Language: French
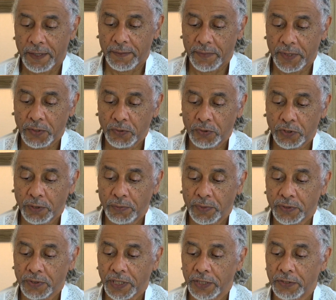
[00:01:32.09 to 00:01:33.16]
Mais nous sommes
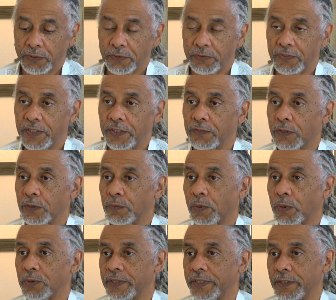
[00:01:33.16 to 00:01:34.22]
en train de vivre un
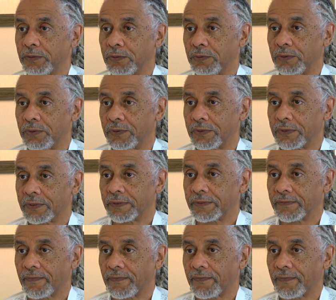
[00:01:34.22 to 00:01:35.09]
processus.